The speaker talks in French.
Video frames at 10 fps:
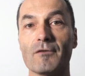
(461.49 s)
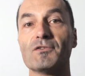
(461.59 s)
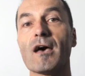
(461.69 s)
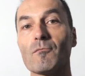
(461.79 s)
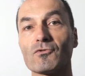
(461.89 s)

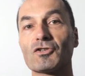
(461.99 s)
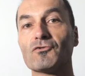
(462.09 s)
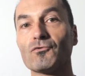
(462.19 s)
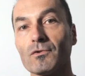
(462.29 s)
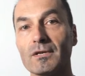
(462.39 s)
Évidemment, j'ai
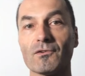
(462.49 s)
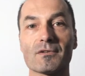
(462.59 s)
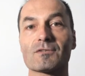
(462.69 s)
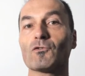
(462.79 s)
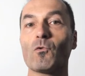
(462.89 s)
tourné dans
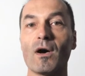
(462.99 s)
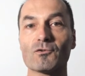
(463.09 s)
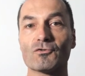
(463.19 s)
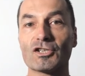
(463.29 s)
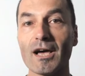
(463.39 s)
des endroits
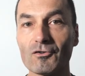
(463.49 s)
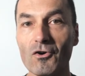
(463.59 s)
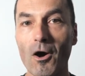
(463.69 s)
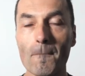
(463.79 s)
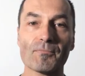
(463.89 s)
que
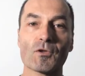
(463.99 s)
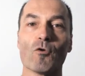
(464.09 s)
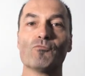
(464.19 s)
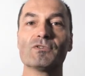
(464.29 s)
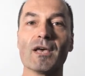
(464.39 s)
j'adore,
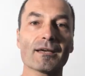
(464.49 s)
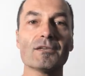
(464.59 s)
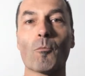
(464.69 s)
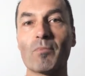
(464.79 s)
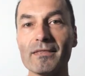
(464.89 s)
en
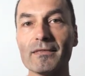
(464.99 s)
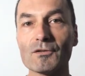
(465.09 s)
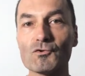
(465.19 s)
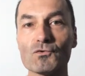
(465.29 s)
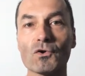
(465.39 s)
Bulgarie, en pleine
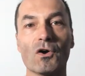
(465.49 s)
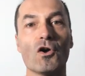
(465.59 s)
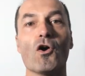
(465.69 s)
nature.